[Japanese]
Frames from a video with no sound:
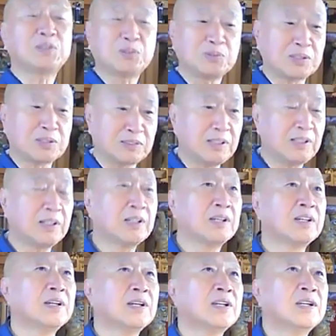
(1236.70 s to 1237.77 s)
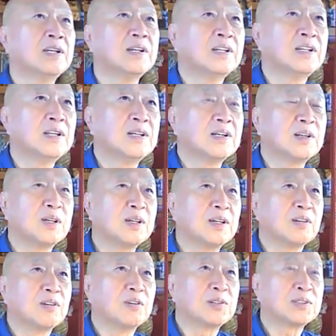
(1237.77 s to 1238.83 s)
するんですね。
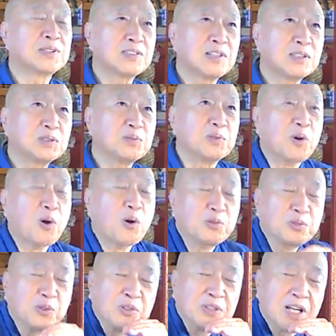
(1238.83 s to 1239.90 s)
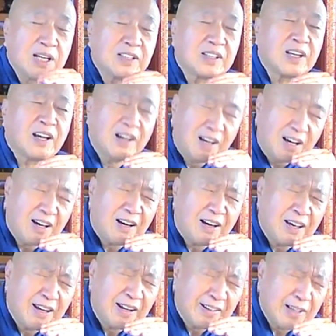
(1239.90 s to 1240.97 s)
えー、私はいつもお風呂に入って、あ
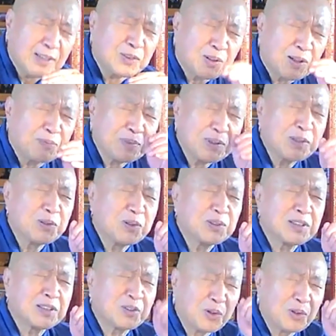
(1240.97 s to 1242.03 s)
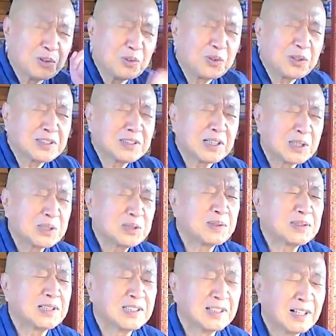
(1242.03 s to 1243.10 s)
あ、ええなとか、ビール飲んで、こういう表現しかでき
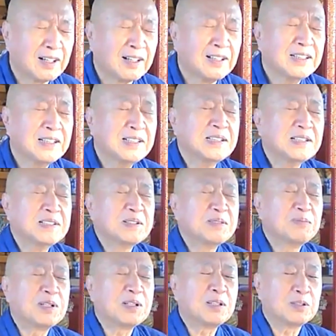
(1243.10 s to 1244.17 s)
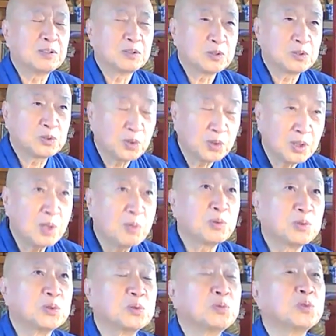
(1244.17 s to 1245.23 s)
ませんが、まあ、それでも
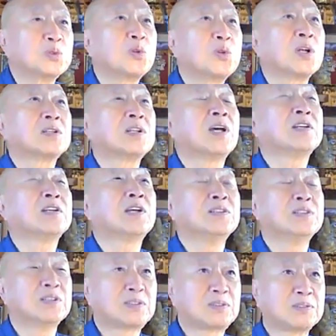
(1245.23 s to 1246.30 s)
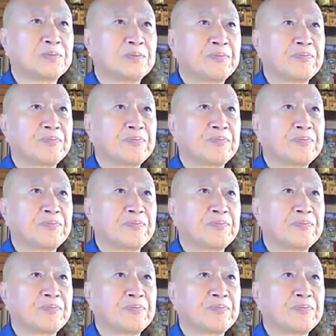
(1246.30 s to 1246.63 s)
十分それが体験です。